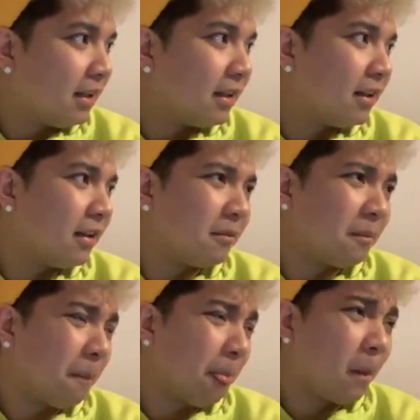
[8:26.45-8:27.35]
Um,
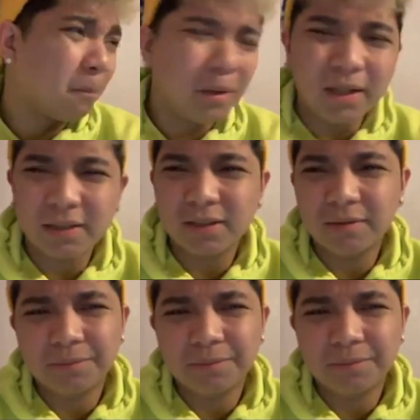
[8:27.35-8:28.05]
plus,